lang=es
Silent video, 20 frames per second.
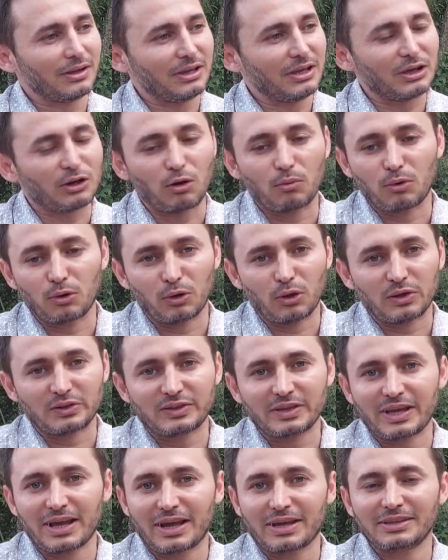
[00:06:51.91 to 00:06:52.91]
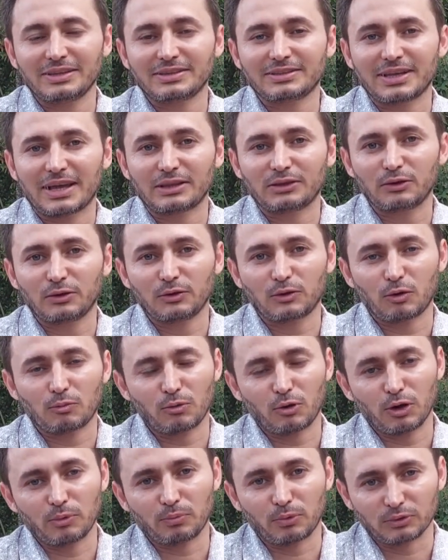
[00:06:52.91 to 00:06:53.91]
Y como lo decía iniciando,
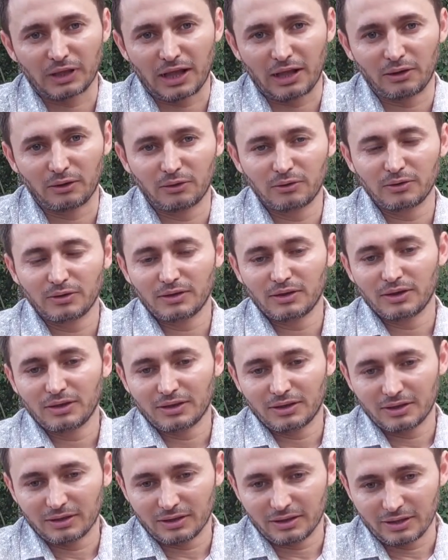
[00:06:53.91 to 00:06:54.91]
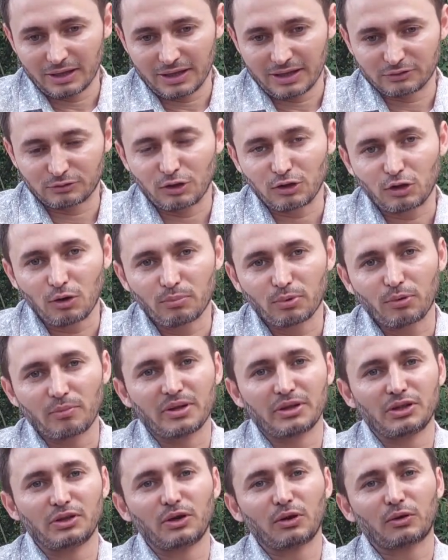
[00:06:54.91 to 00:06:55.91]
como diputado, estoy
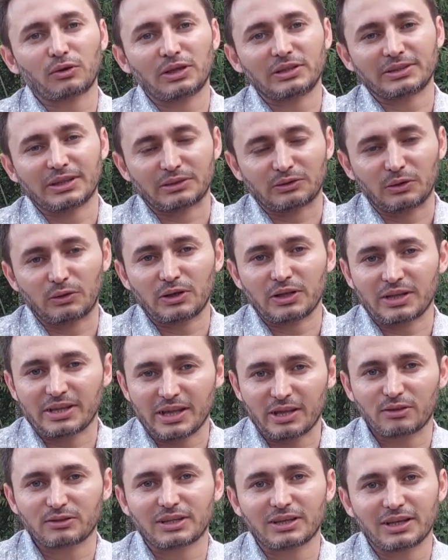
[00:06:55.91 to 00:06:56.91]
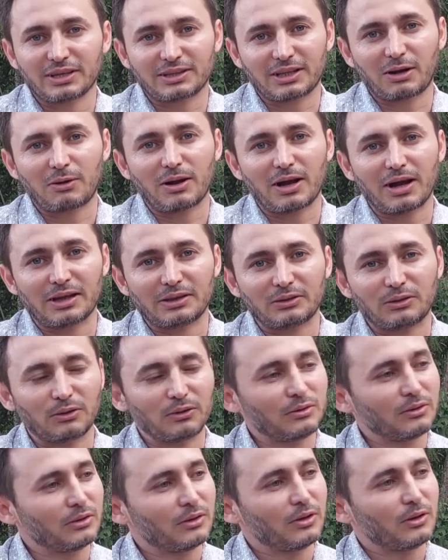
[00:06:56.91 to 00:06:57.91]
comprometido con el sector y quiero seguir
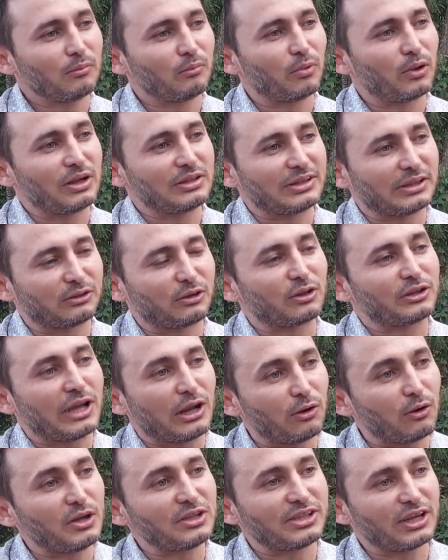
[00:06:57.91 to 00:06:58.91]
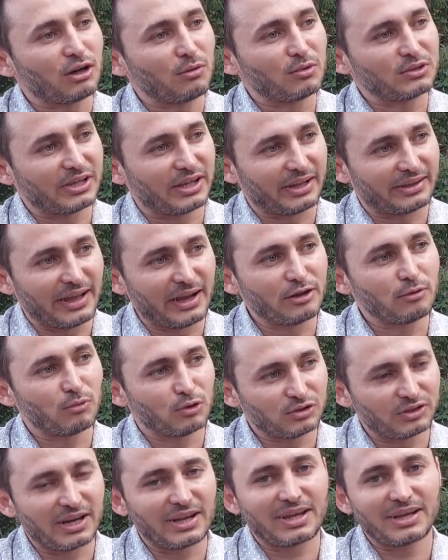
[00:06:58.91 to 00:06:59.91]
trabajando por el sector. Ya lo hice como secretario,
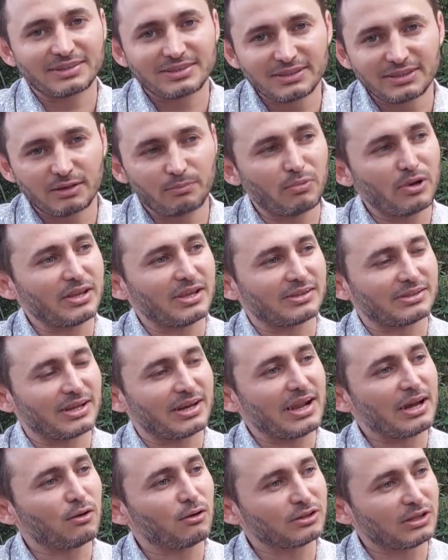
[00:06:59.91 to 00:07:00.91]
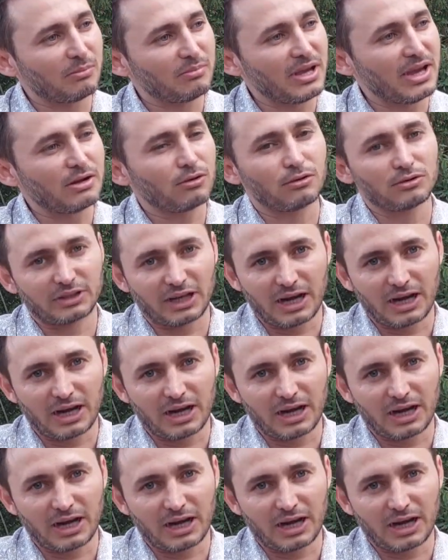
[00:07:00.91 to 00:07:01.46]
mostré que sí se pueden hacer las cosas bien, con